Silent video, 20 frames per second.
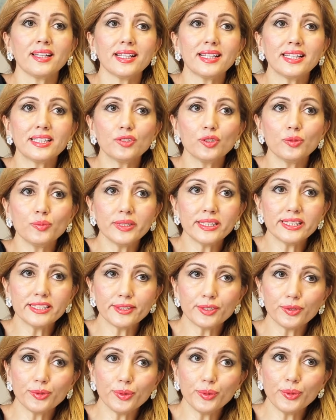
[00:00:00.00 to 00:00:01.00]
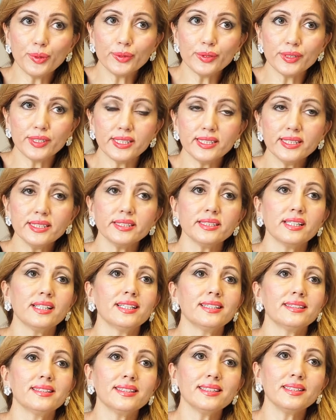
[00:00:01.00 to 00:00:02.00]
Endometriozis
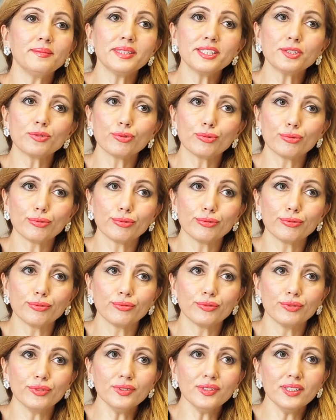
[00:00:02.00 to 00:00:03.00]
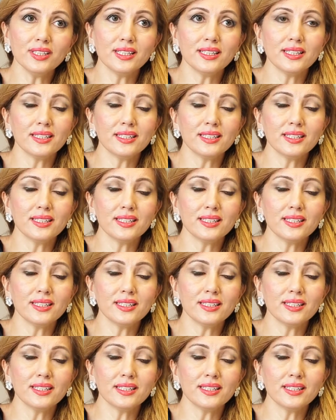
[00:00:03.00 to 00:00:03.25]
rahim iç dokusunun